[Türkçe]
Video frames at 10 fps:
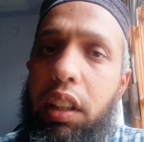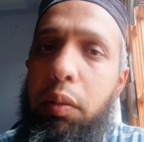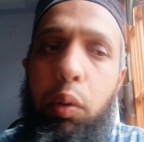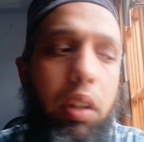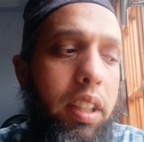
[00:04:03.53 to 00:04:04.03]

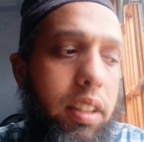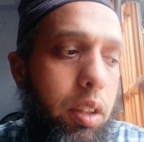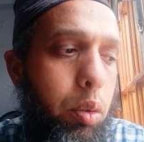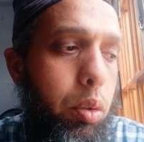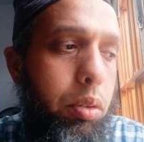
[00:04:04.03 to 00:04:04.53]
Bunları
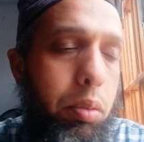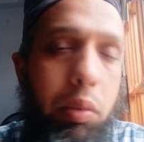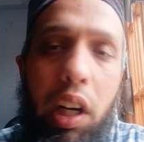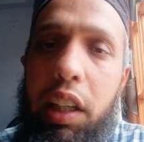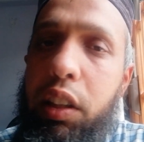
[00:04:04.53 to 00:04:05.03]
da
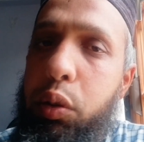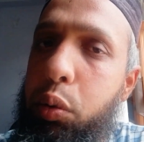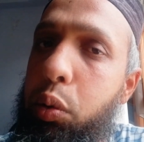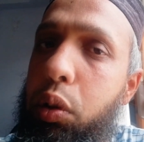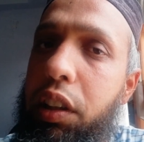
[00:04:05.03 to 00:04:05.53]
dönüşümlü aylık
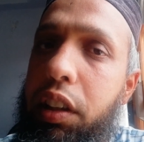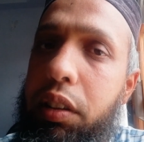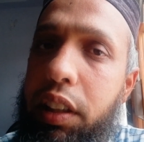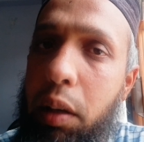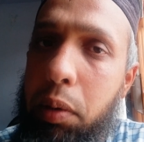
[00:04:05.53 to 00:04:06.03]
kür
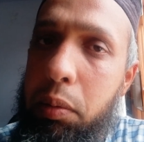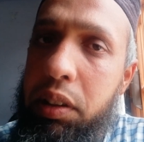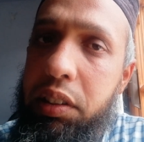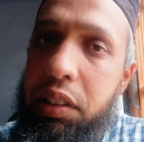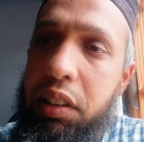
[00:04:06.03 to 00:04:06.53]
olarak
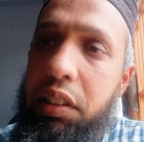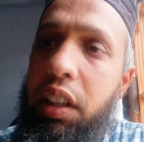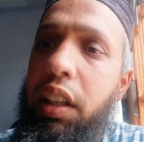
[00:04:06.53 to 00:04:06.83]
yapabilirsiniz.